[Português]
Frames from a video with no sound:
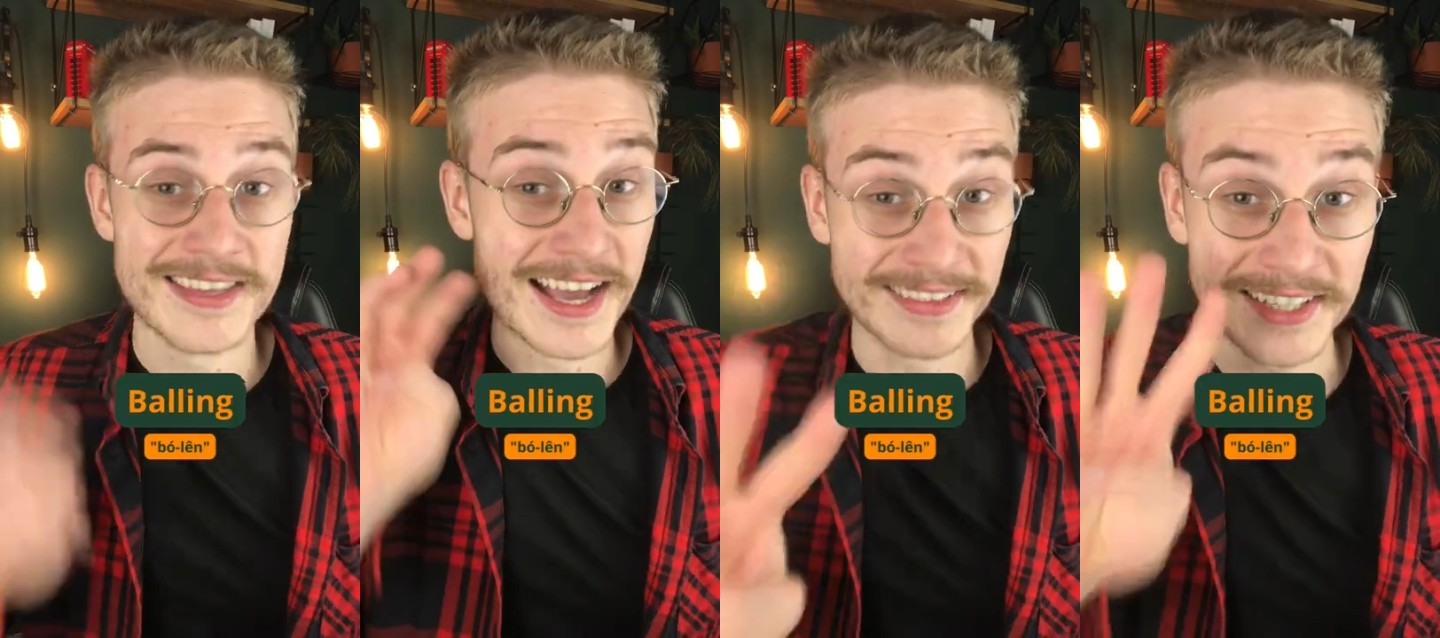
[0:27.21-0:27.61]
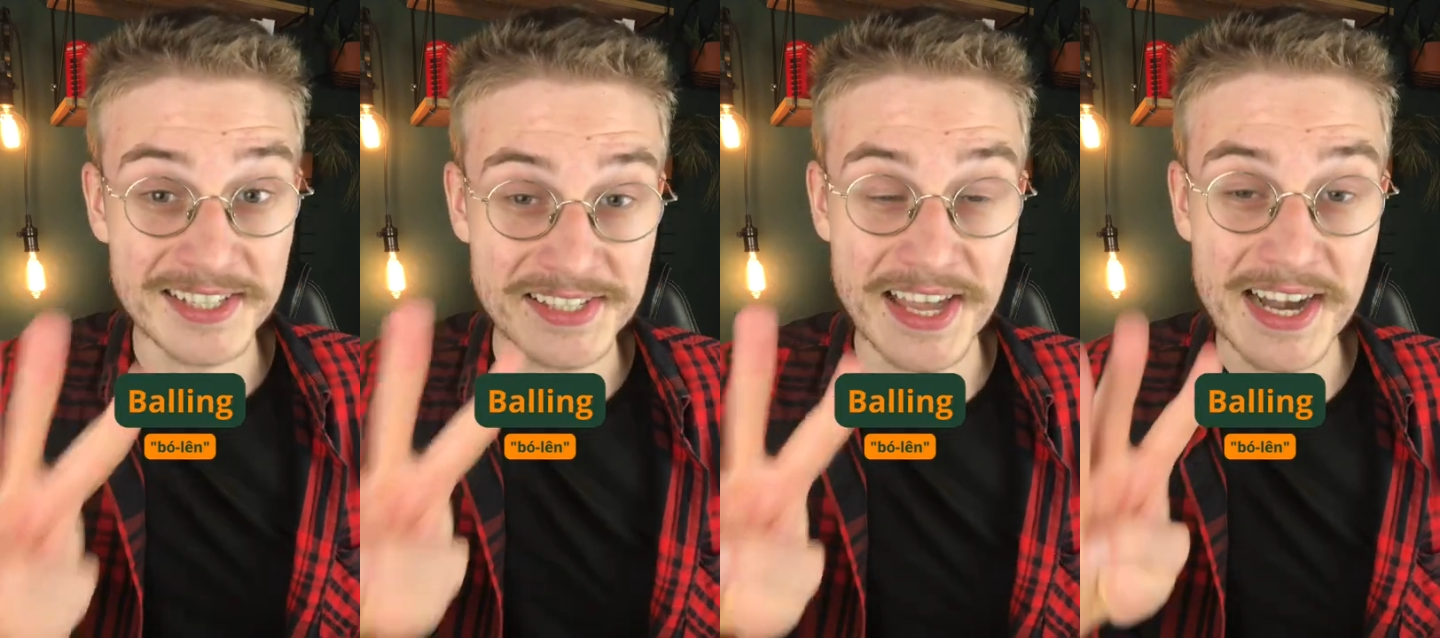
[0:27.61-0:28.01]
E a
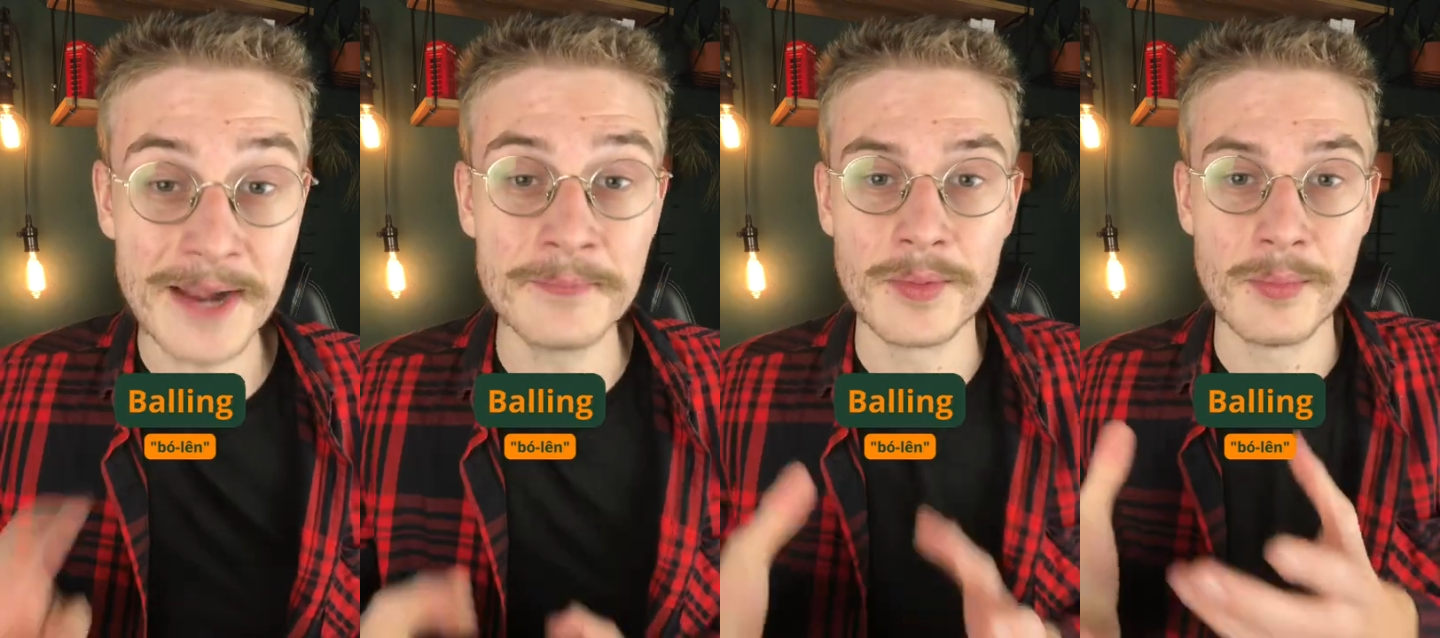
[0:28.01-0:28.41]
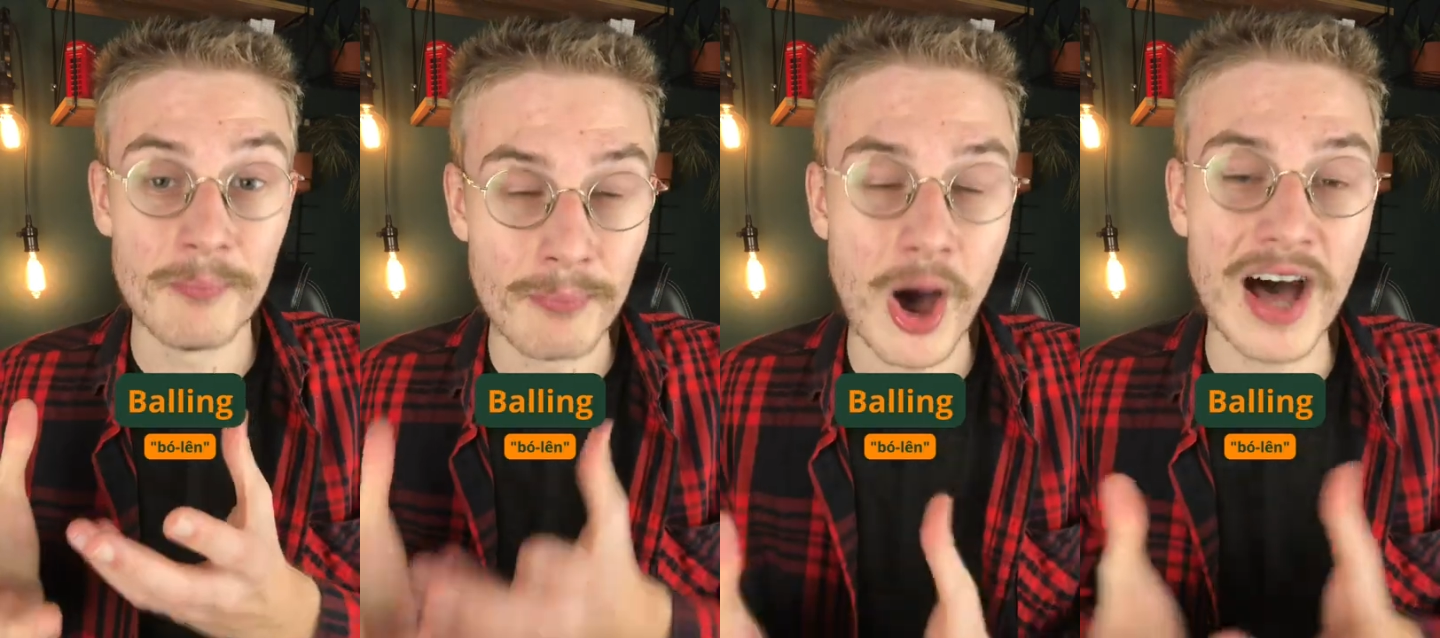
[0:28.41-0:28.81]
terceira,
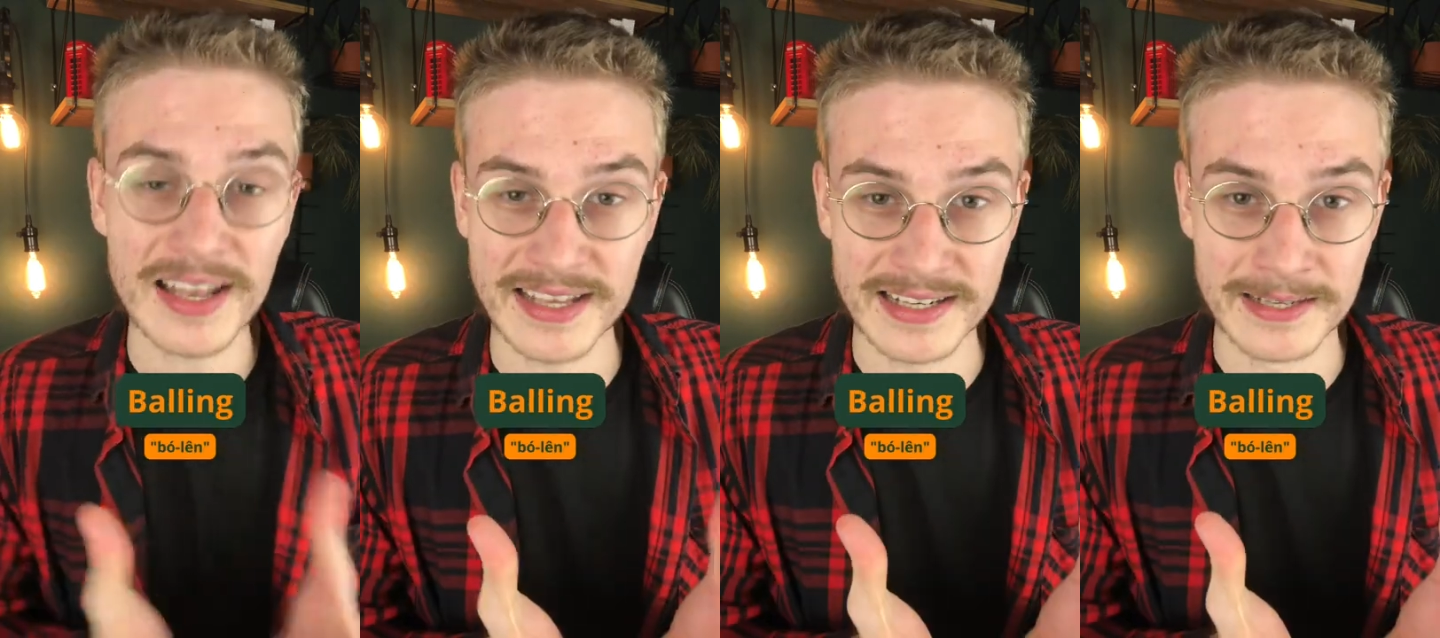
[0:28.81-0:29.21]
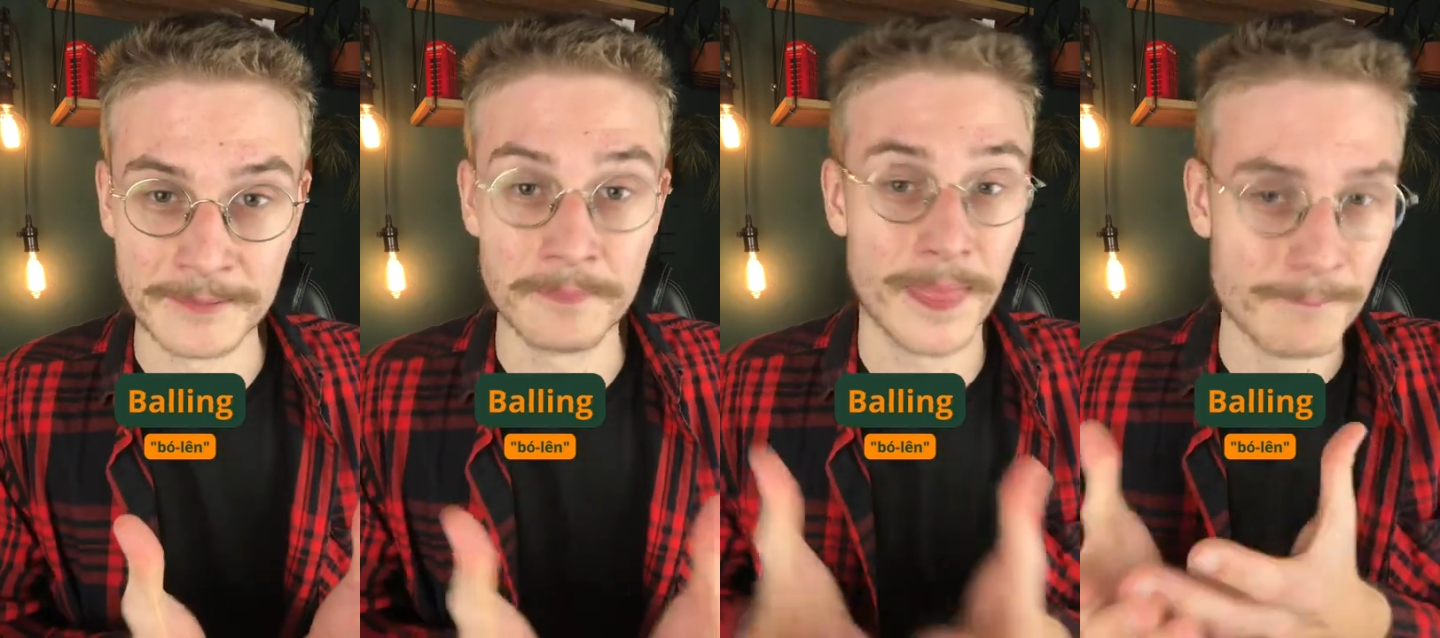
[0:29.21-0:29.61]
ballin'.